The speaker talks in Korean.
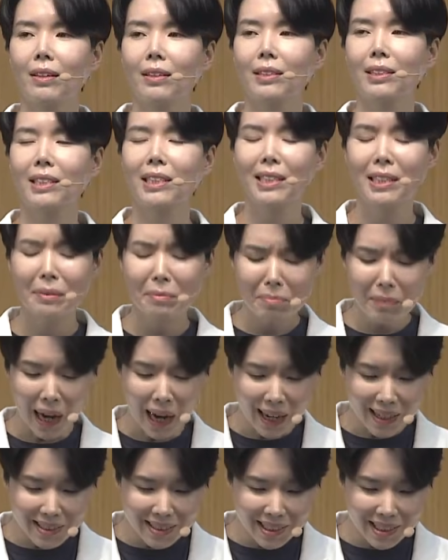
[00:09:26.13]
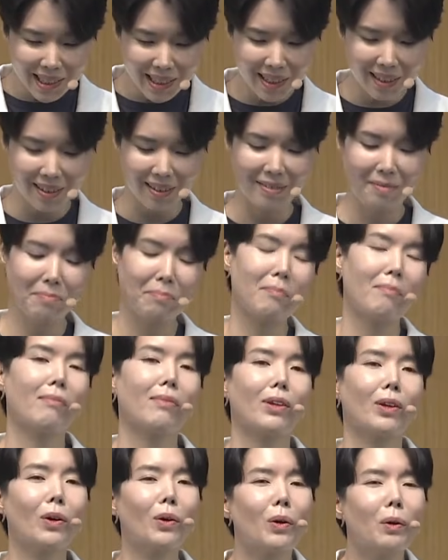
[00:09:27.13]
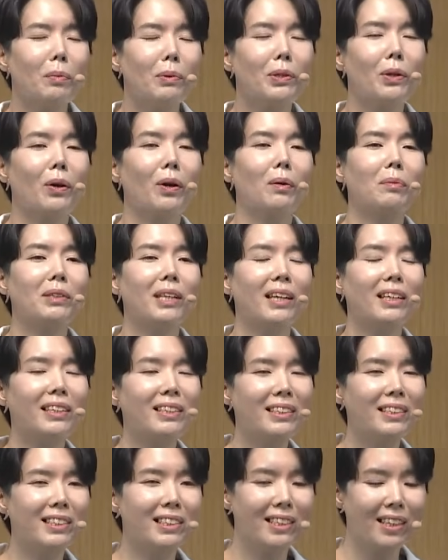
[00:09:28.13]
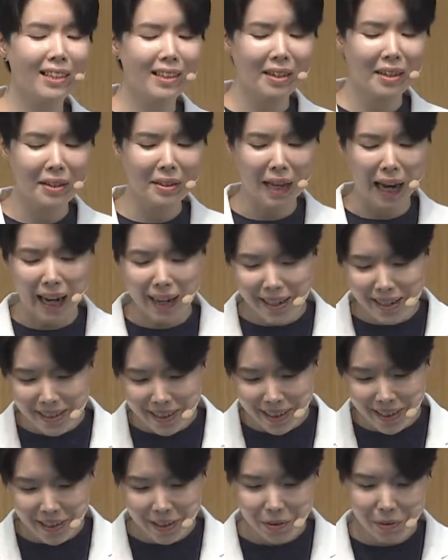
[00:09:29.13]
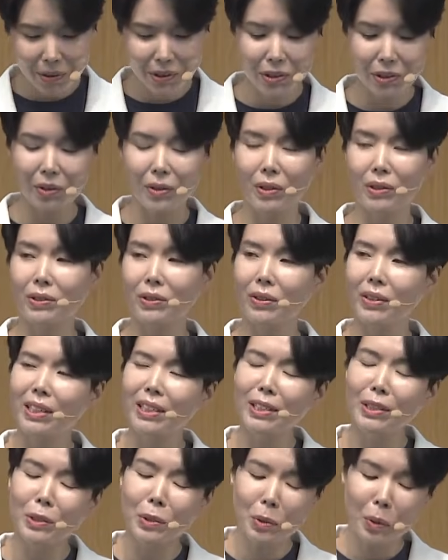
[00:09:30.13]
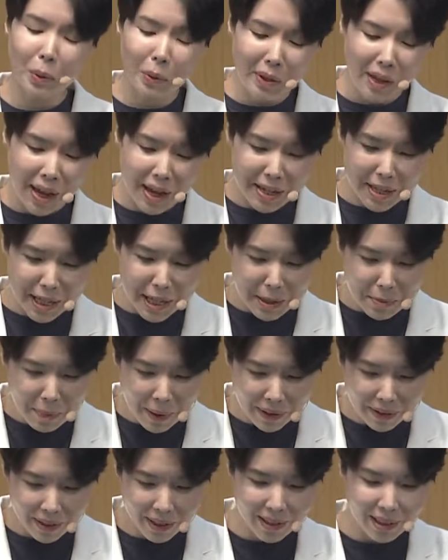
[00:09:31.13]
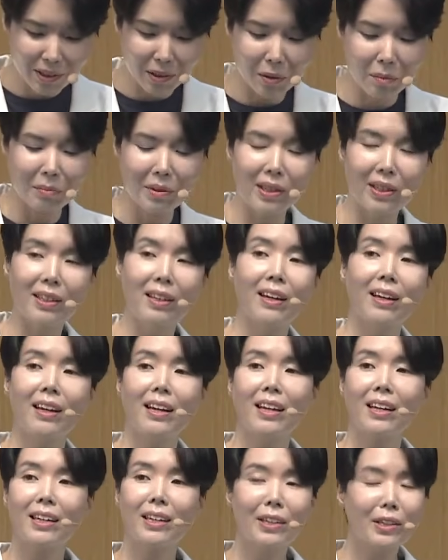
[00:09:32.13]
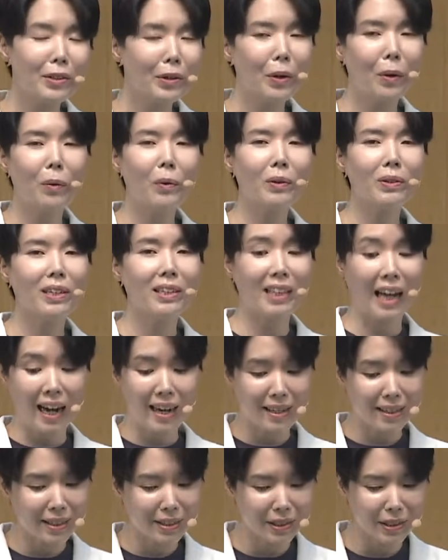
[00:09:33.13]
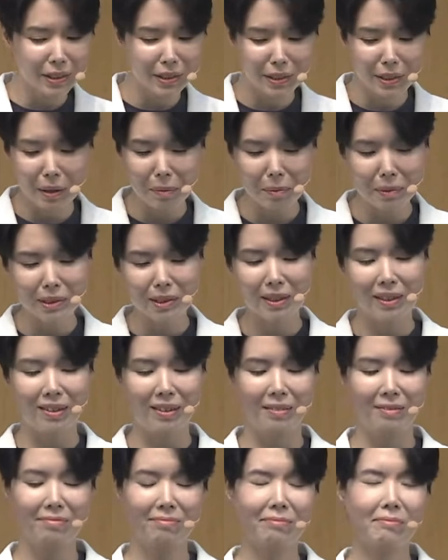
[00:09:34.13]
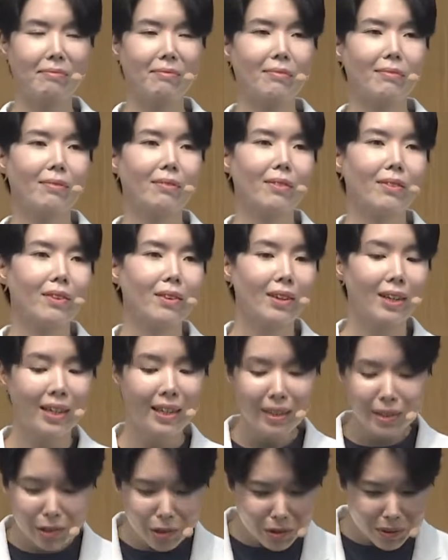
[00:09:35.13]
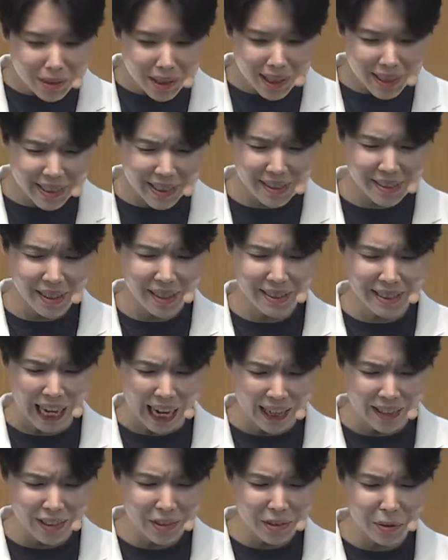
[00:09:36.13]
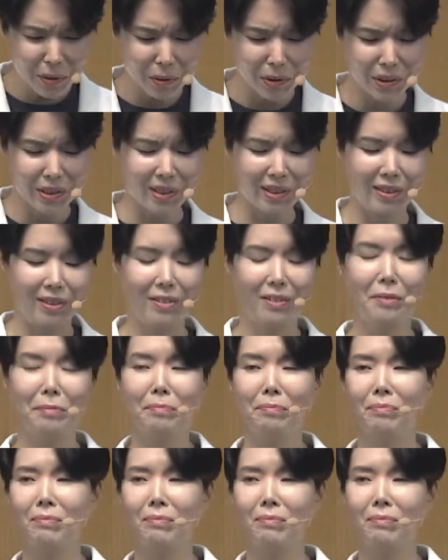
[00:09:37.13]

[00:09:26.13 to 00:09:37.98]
지금 당장 여러분, 여러분의 인생의 날개를 휘저어서 일 초에 이백 개가 넘는 그 영혼의 날개짓을 해보세요. 그 순간 그냥 나는 곳이에요.